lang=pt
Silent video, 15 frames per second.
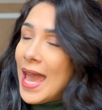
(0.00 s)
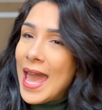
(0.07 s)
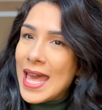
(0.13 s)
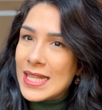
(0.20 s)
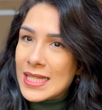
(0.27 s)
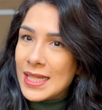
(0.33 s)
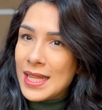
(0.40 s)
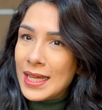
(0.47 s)

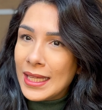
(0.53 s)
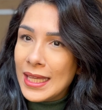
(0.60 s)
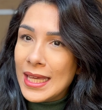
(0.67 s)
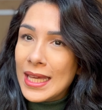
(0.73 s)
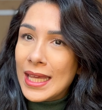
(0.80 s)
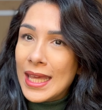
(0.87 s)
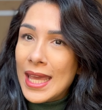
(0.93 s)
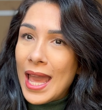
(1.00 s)
essa
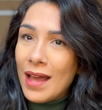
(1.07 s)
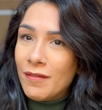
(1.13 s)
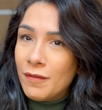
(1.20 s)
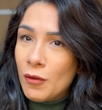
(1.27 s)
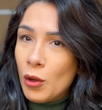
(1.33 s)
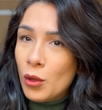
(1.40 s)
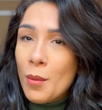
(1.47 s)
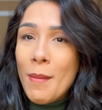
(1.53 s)
daqui, que é a
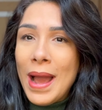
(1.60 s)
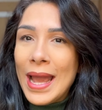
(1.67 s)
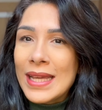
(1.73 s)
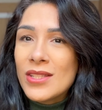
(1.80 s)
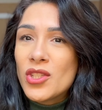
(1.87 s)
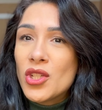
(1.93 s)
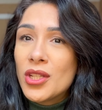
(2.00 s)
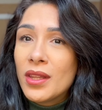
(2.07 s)

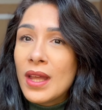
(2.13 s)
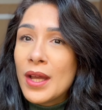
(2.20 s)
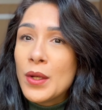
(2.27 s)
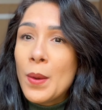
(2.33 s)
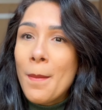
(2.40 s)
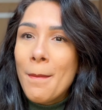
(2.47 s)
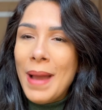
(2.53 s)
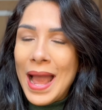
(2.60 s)
Volumais
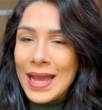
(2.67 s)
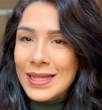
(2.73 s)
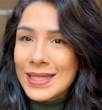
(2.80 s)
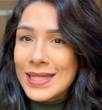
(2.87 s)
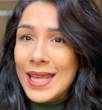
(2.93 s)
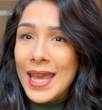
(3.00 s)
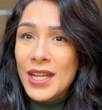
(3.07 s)
Titânio Max